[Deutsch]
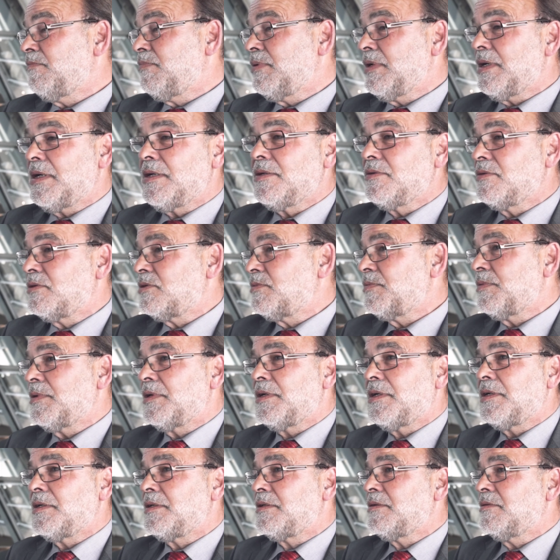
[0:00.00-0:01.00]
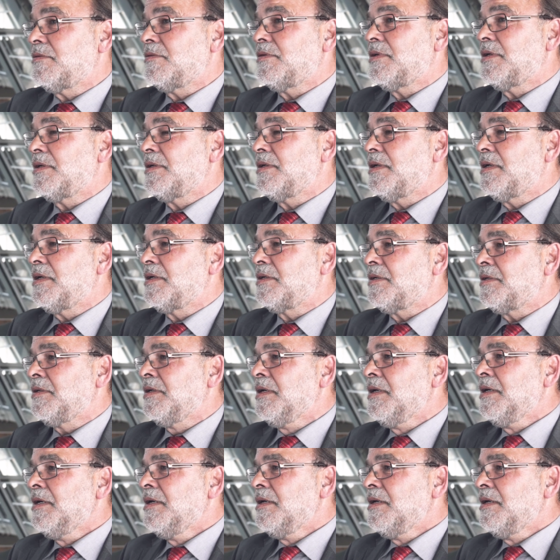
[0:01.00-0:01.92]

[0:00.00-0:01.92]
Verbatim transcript: Planungsbereiche und dergleichen.